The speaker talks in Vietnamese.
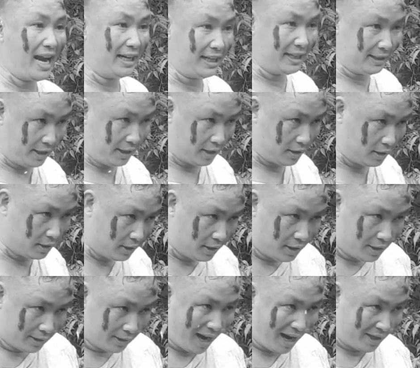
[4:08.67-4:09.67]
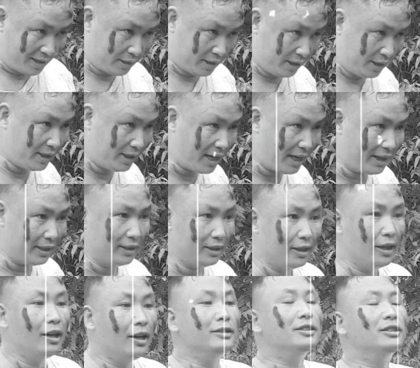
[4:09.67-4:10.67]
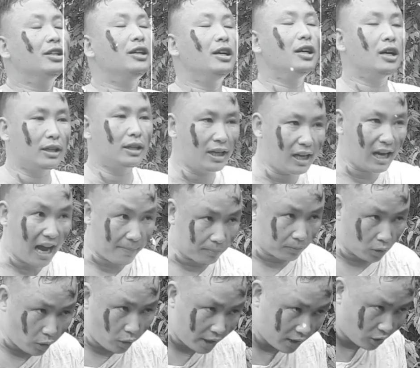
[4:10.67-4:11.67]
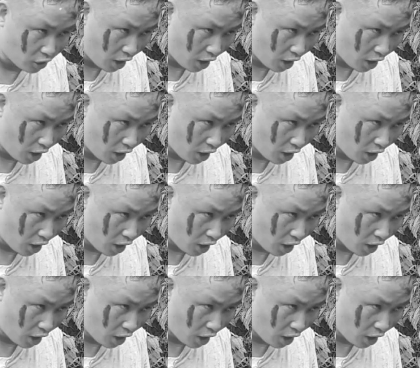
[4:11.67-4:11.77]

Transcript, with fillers: đến giờ thằng chí này chưa đi làm thuê cho